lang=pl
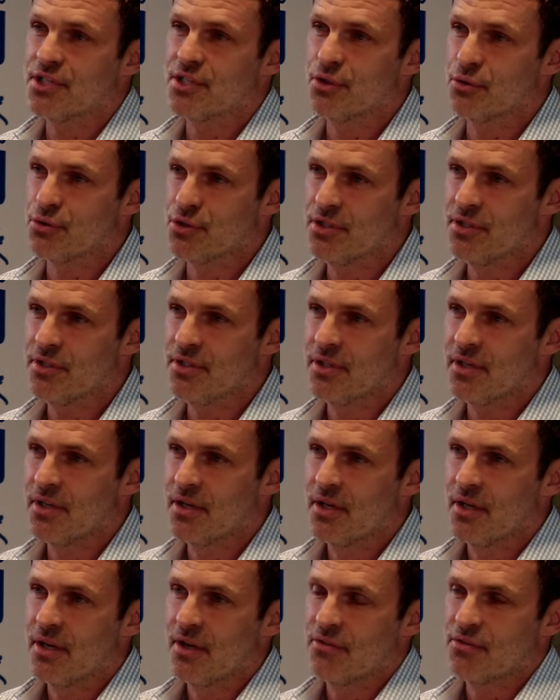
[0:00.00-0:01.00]
drużyn,
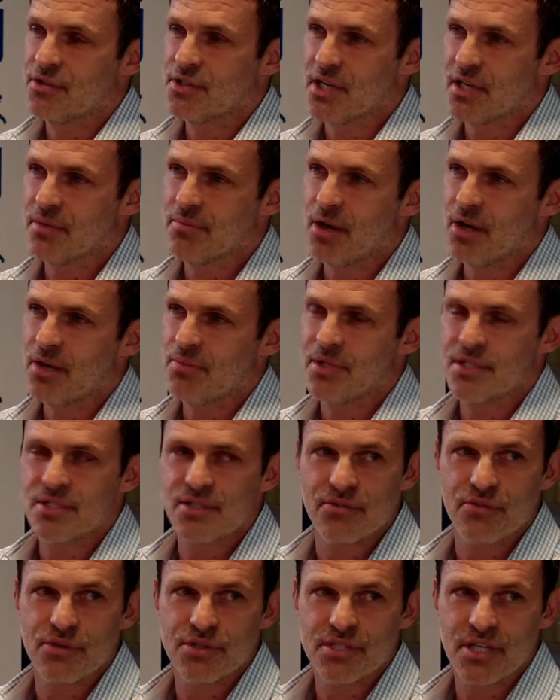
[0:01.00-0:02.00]
w trzech małych
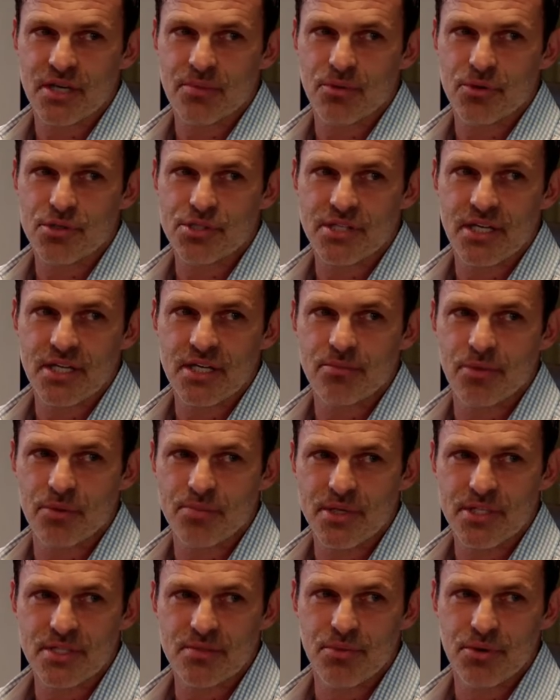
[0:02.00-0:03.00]
miejscowościach, po cztery, po
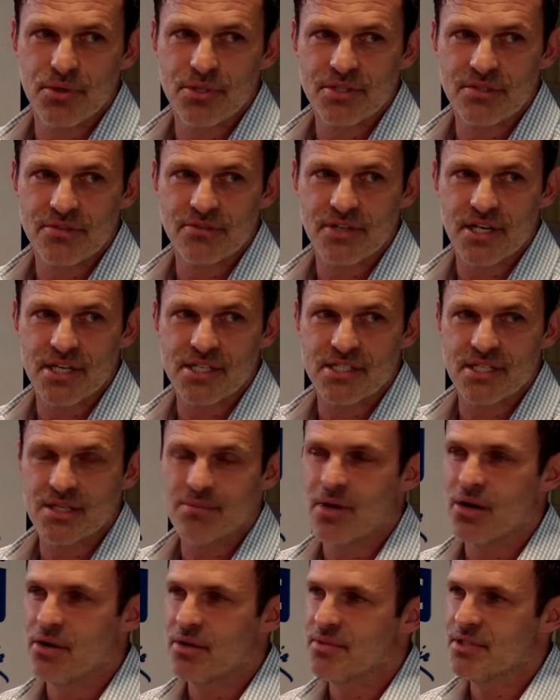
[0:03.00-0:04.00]
pięć boisk w każdej
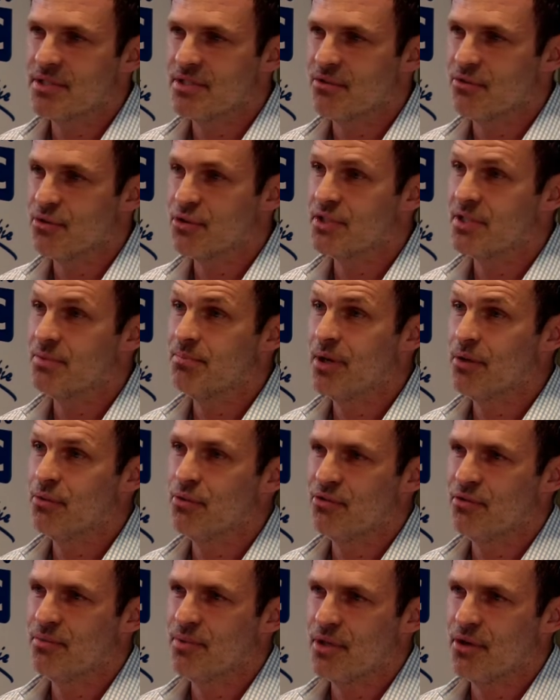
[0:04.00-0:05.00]
małej miejscowości
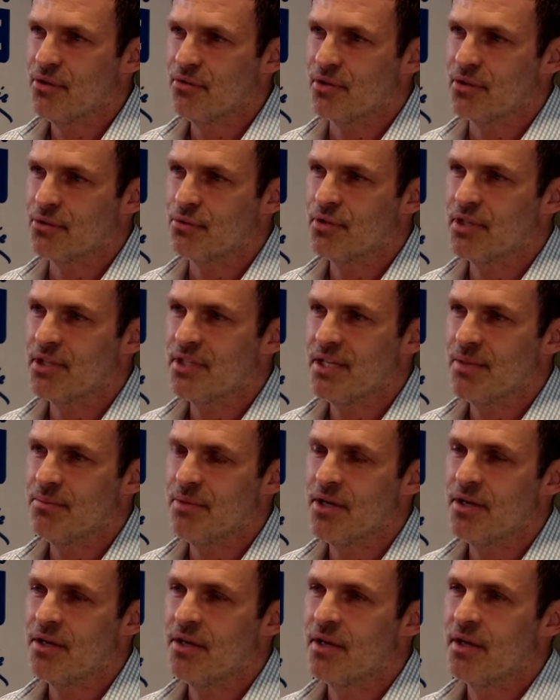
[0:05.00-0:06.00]
pełnowymiarowych. Tutaj nie
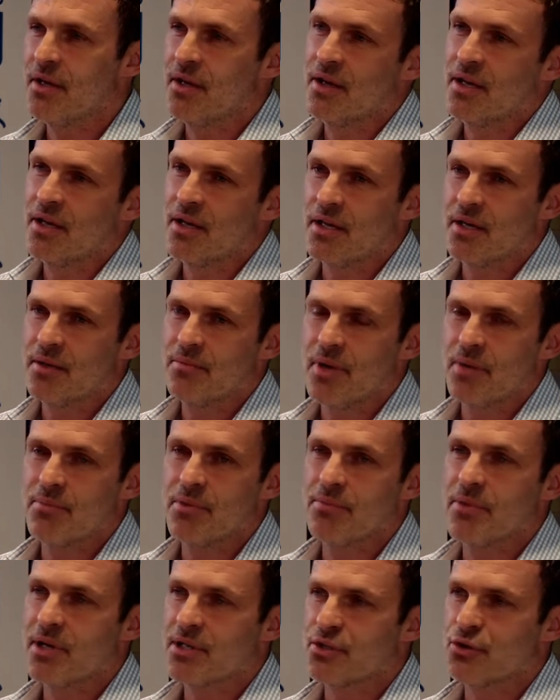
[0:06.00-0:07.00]
ma, e,
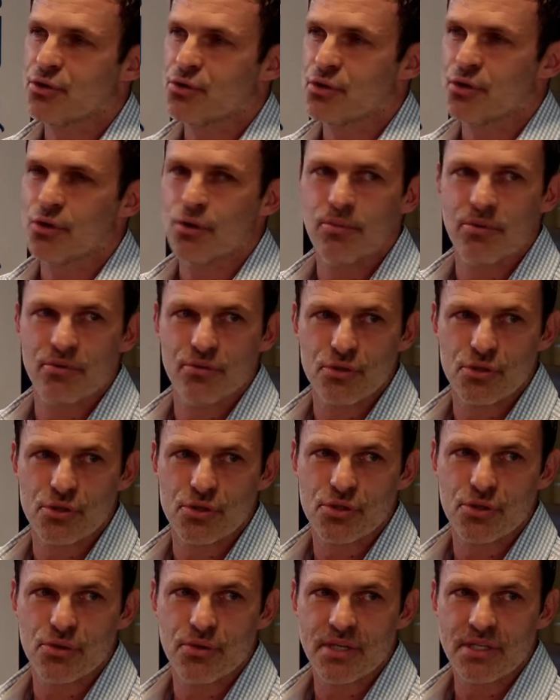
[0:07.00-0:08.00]
mamy bardzo dużo klubów, dużo
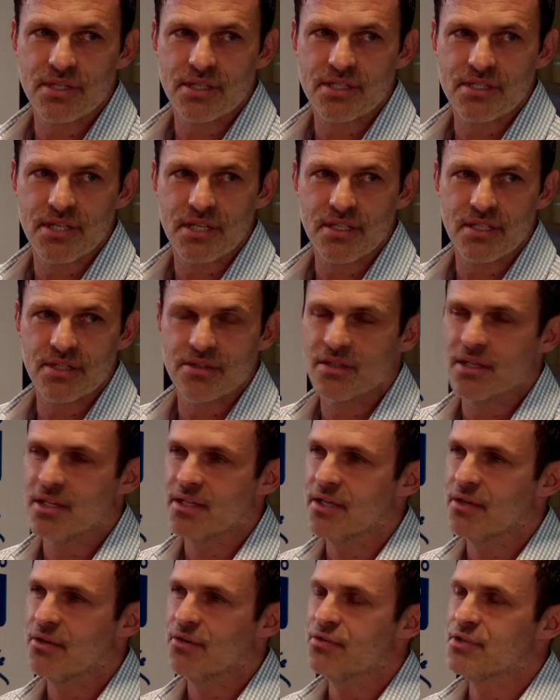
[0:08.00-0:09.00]
szkółek niestety,
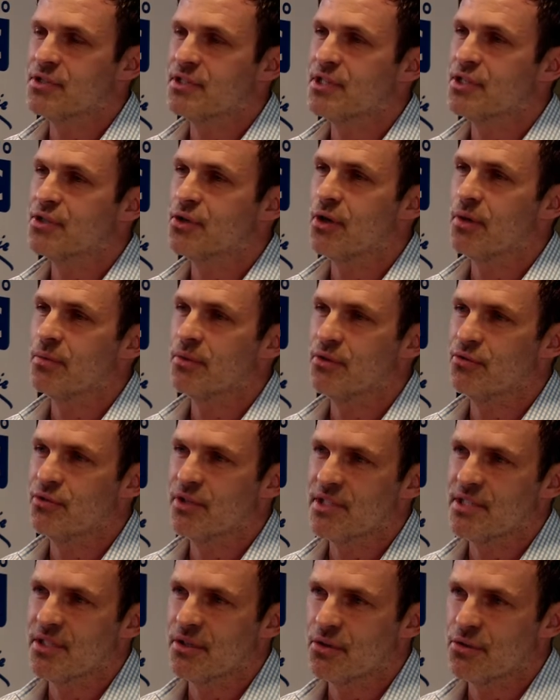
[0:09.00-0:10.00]
dlatego wszyscy szkolą do
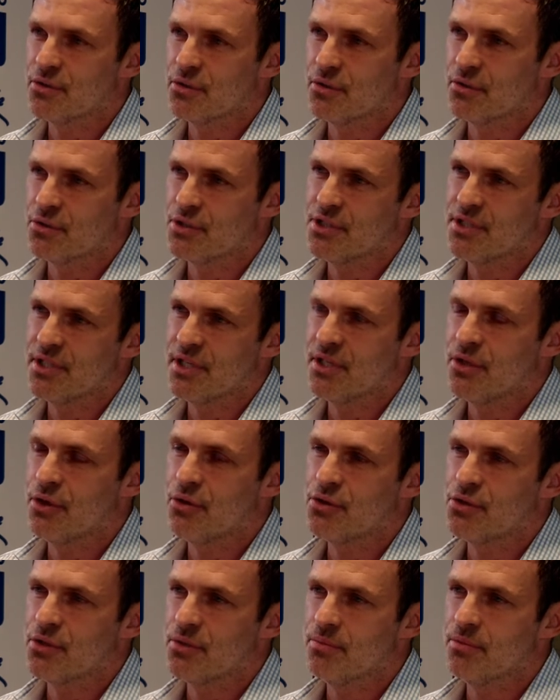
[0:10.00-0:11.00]
12 roku życia i
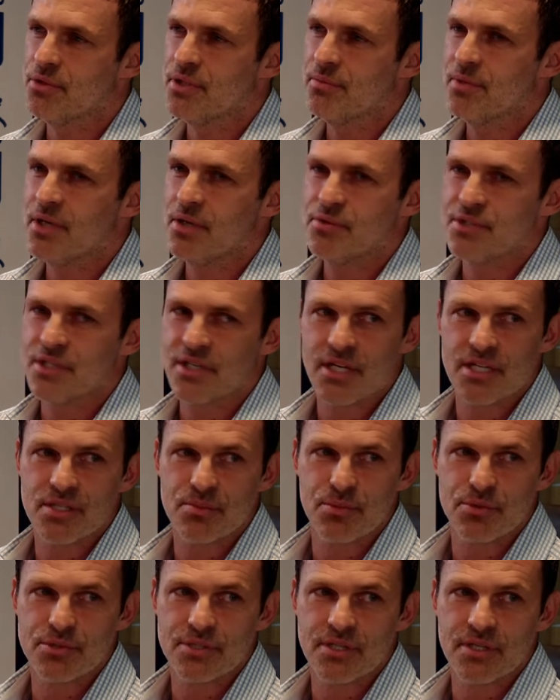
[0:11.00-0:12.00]
kończą, bo nie mają gdzie grać
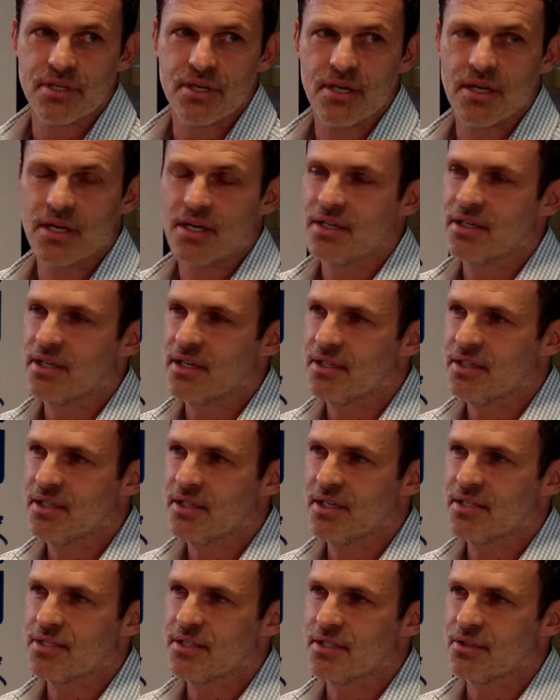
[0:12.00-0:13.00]
później na
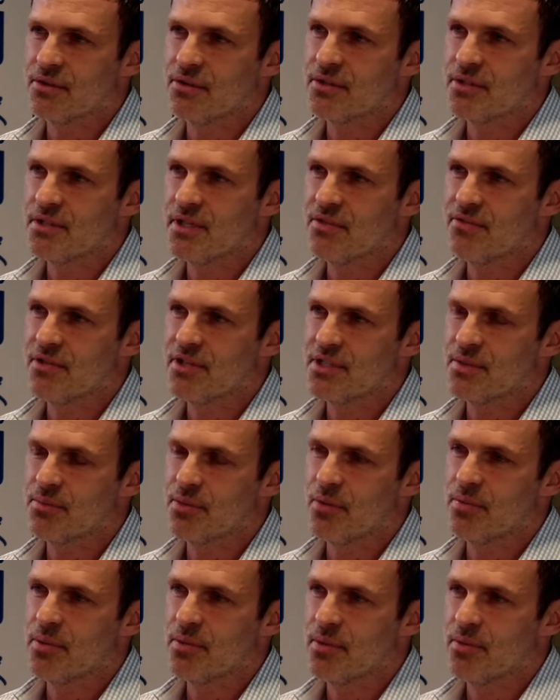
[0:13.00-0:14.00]
jedenastki. To jest największy
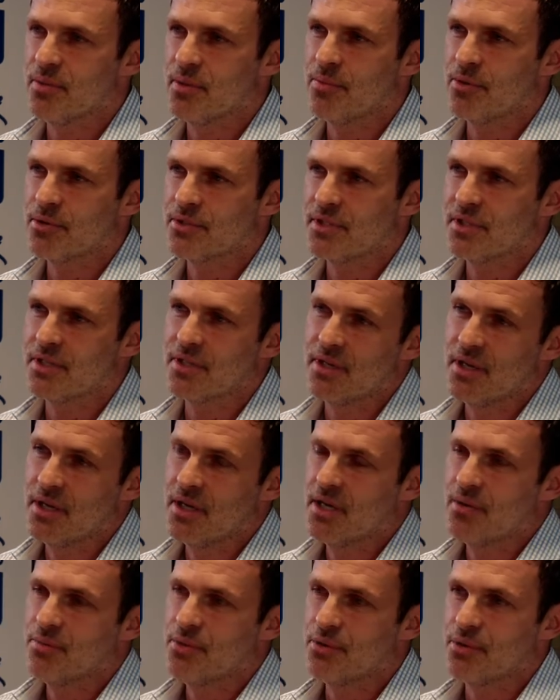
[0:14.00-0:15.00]
problem chyba polskiej Tak,
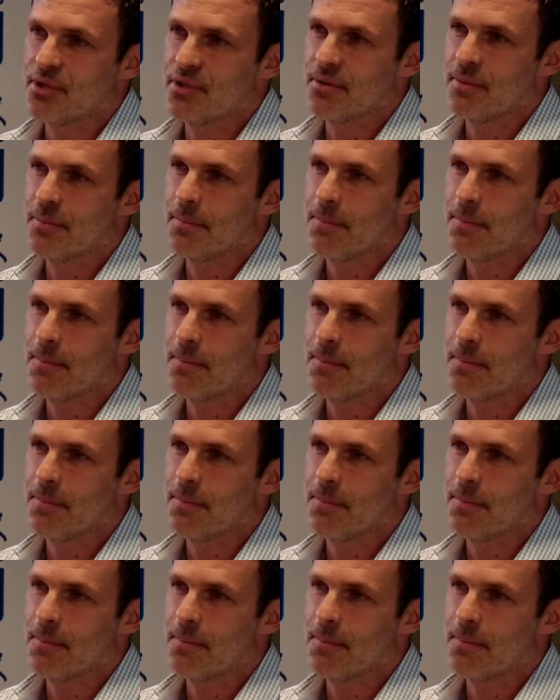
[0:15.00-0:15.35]
temat, piłki. temat,